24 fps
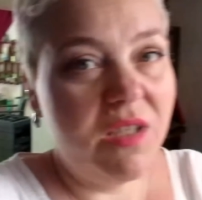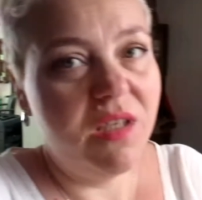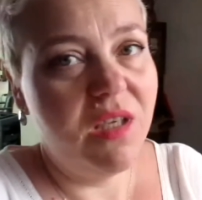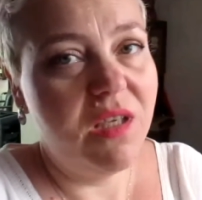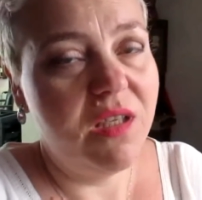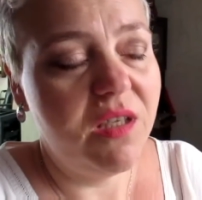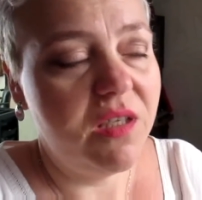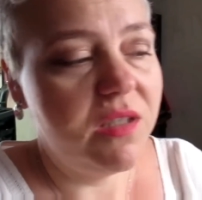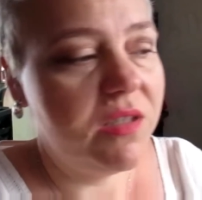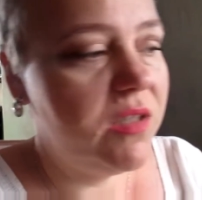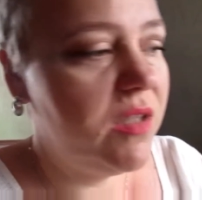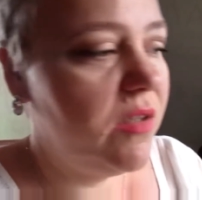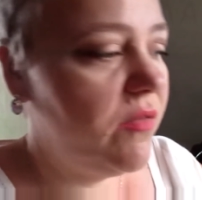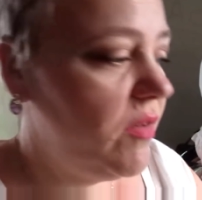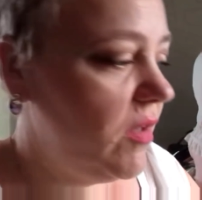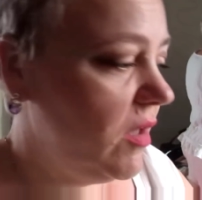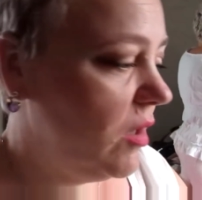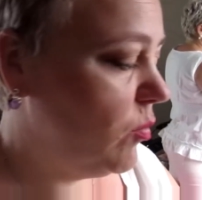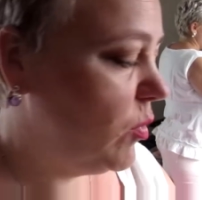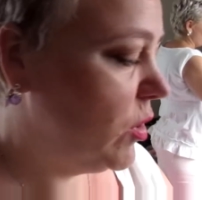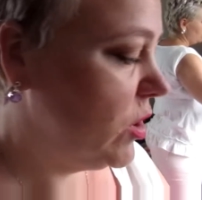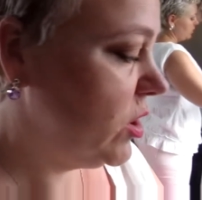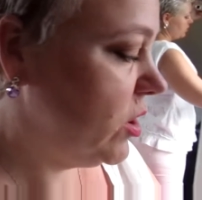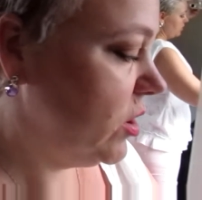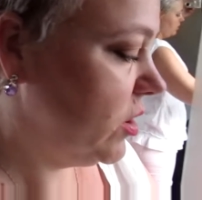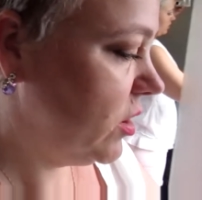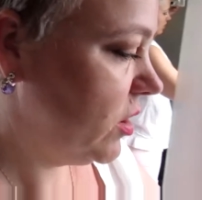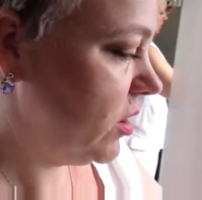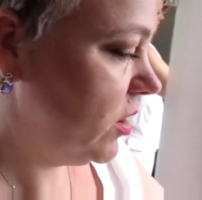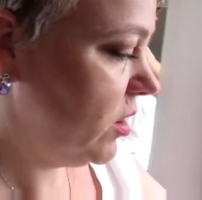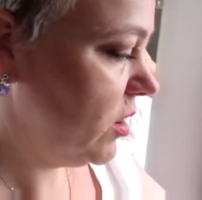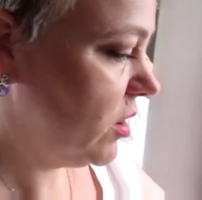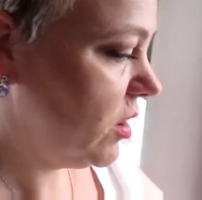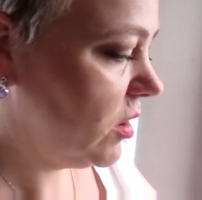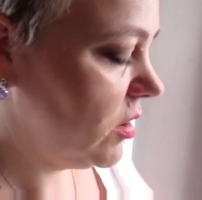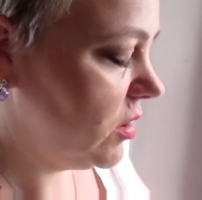я не оставляю машинки
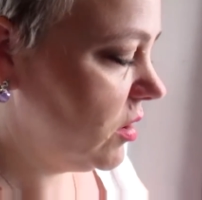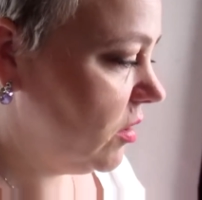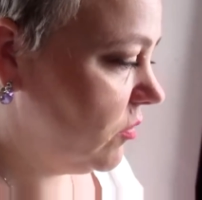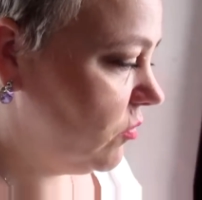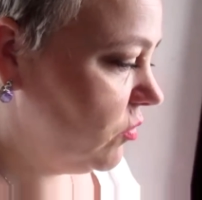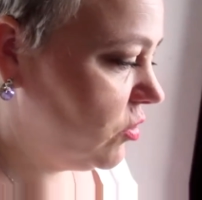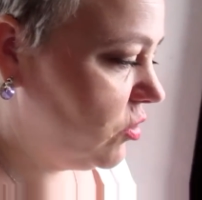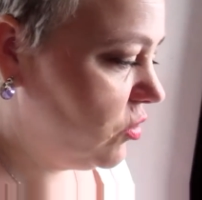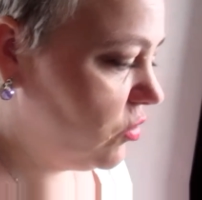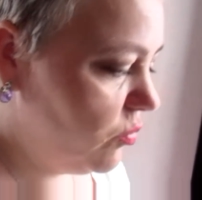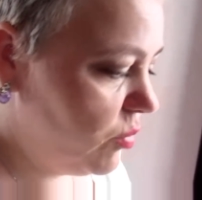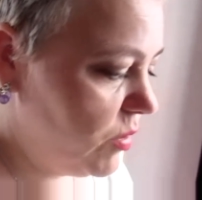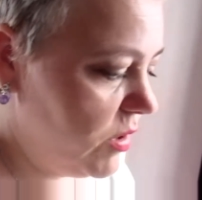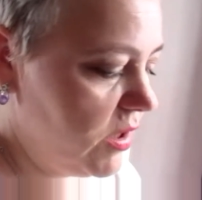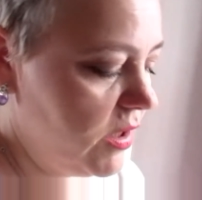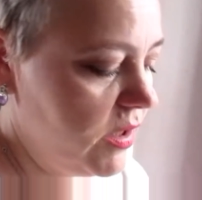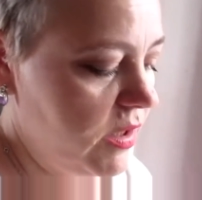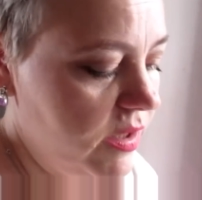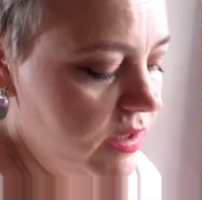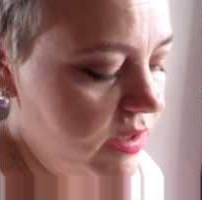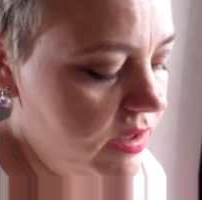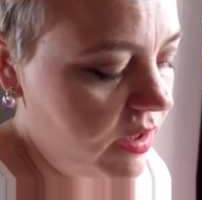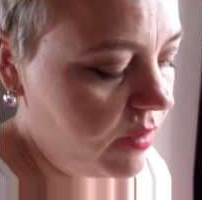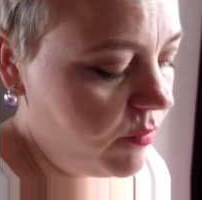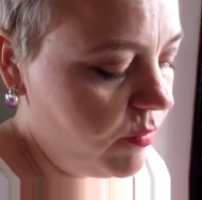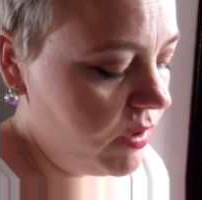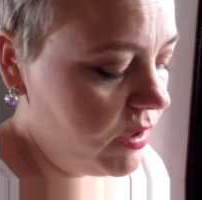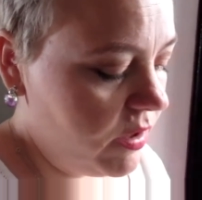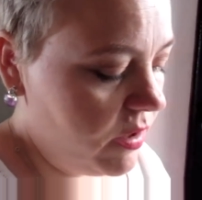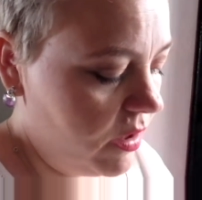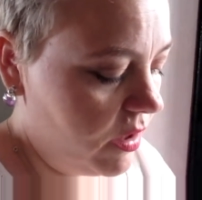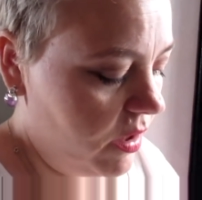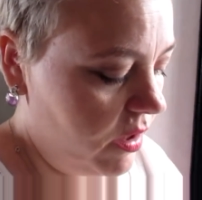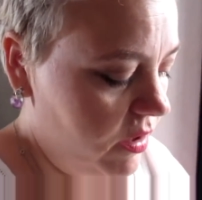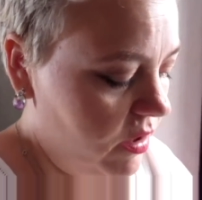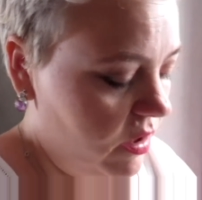никогда, вот чтобы, знаете, сами
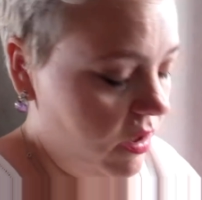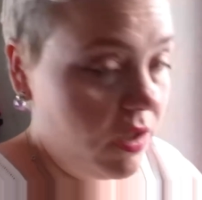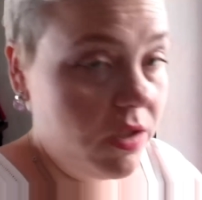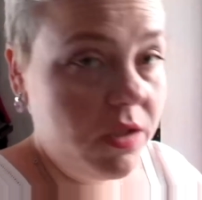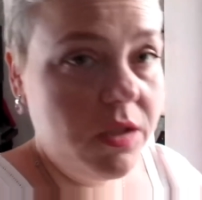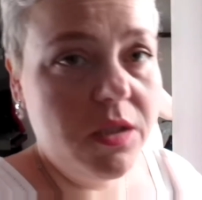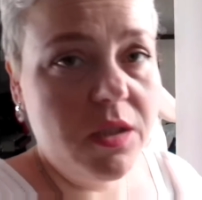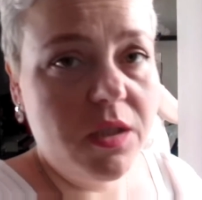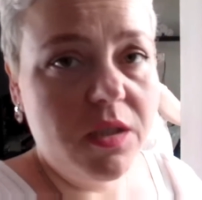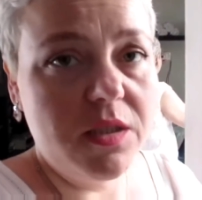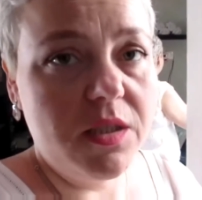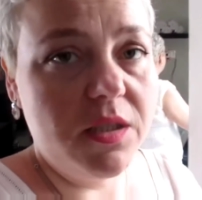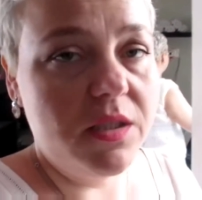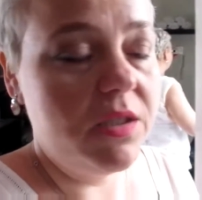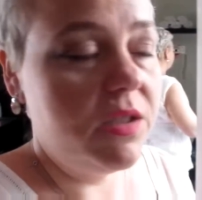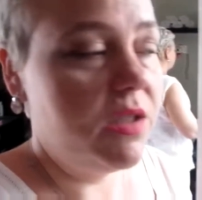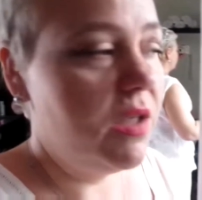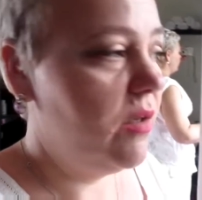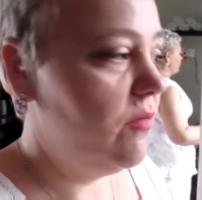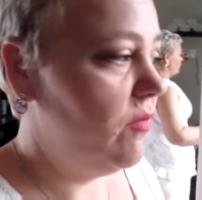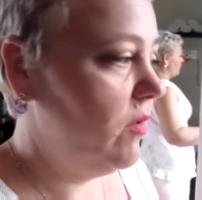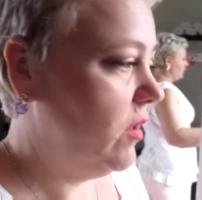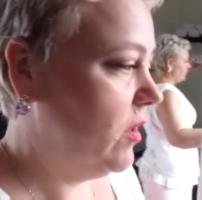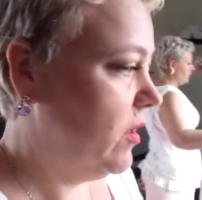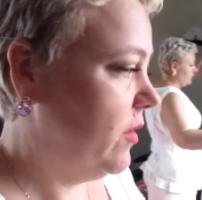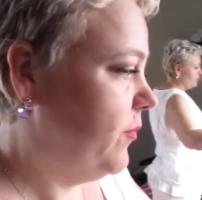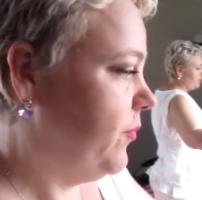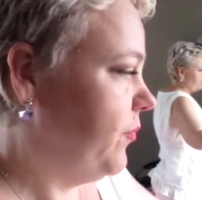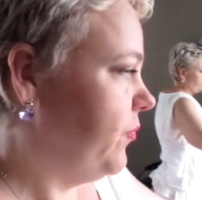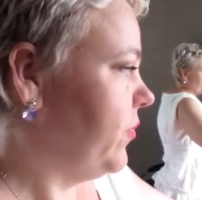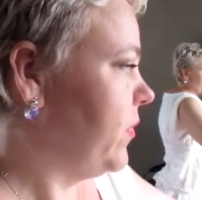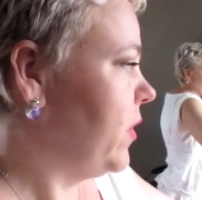стирать. Я один раз оставила,